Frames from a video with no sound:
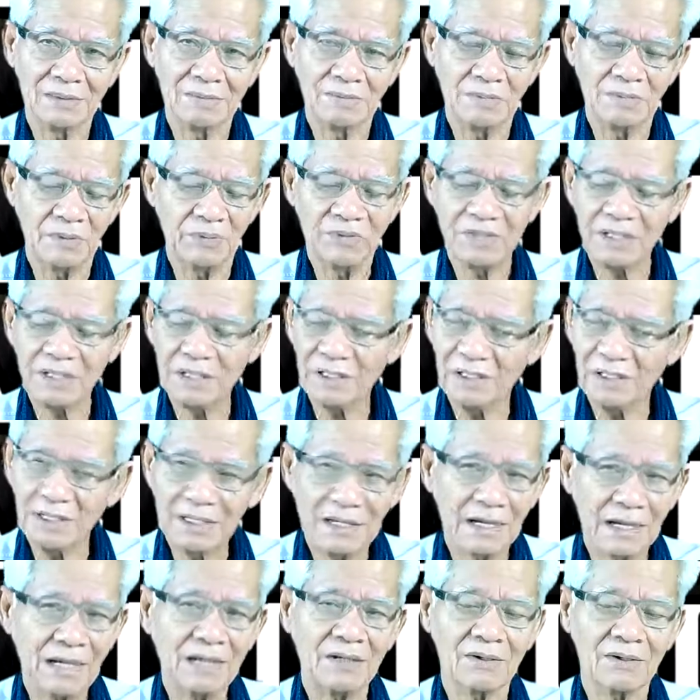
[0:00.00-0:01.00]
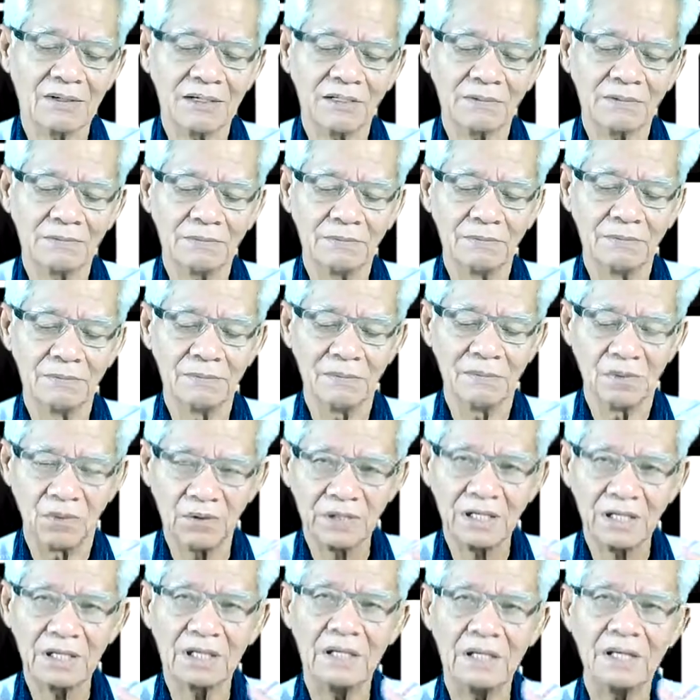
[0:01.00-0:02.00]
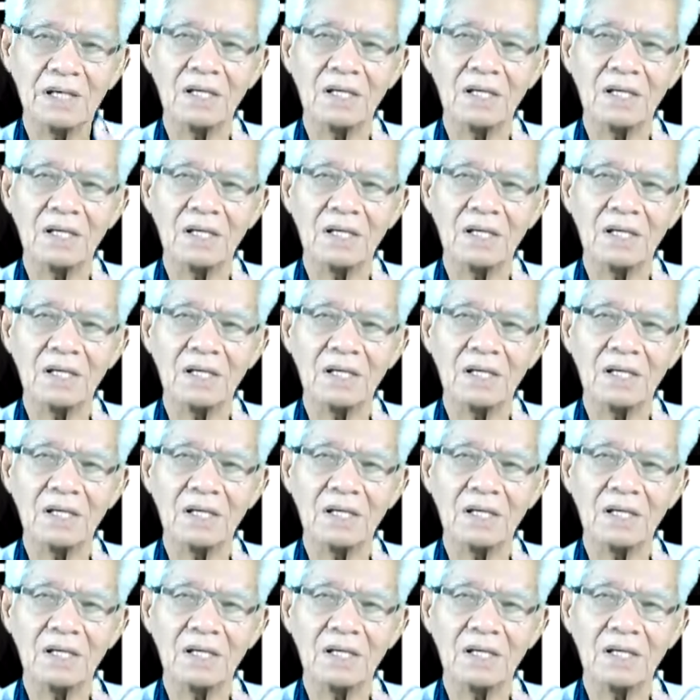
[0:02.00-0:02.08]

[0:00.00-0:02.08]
มันไม่ใช่เรื่องง่ายหรอกครับ โอเค